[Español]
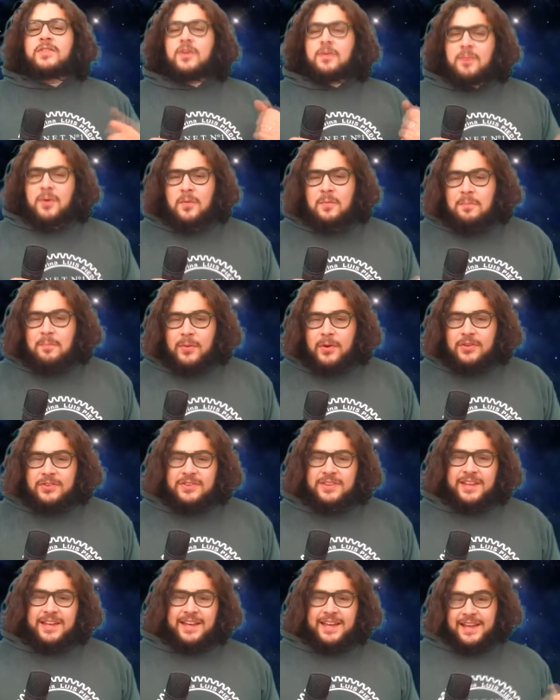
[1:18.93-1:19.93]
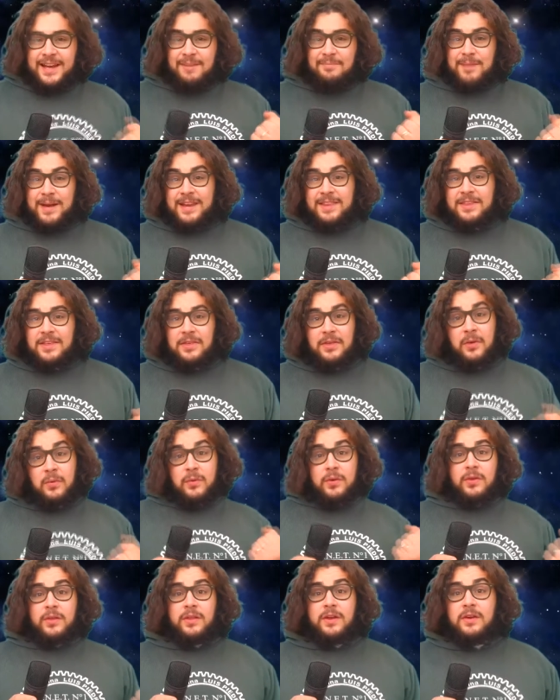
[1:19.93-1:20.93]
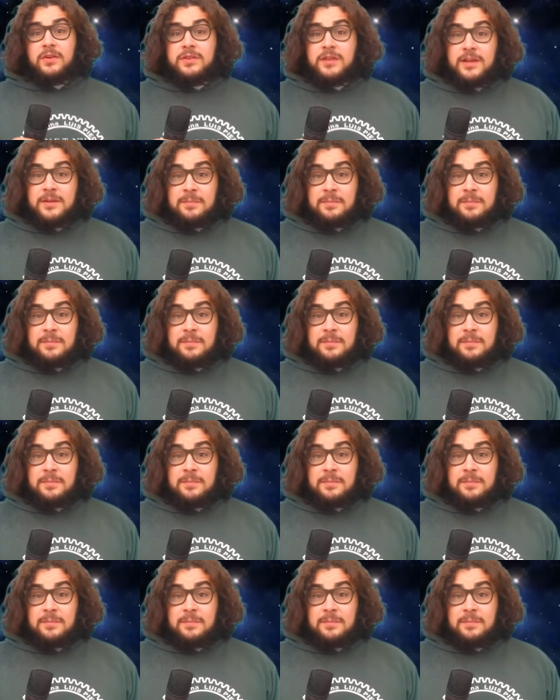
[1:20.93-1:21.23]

tomó un poste que era parte de uno de los